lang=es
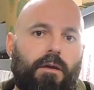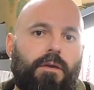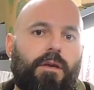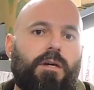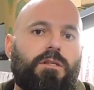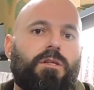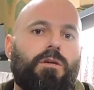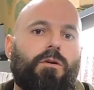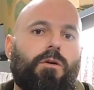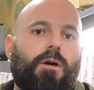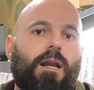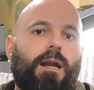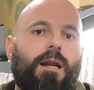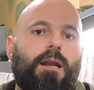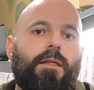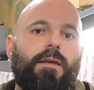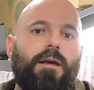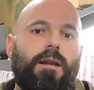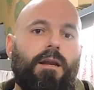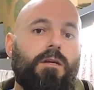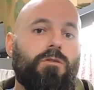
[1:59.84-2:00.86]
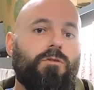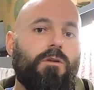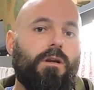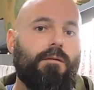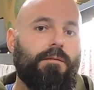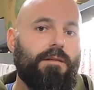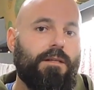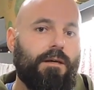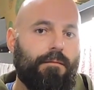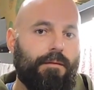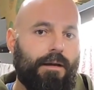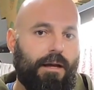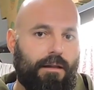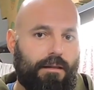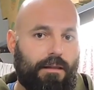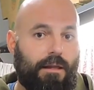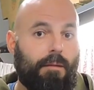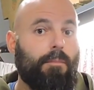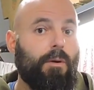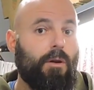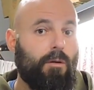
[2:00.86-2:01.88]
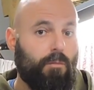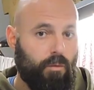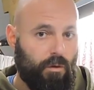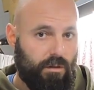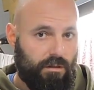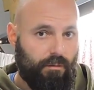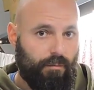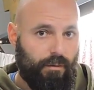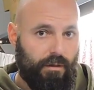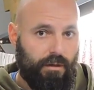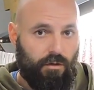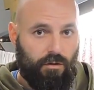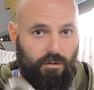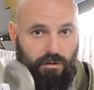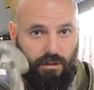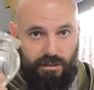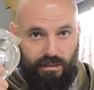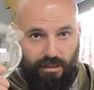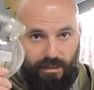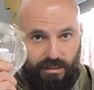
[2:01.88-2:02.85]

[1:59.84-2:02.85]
Ya os digo que la radial es una herramienta que me encanta, pero puede ser peligrosa, así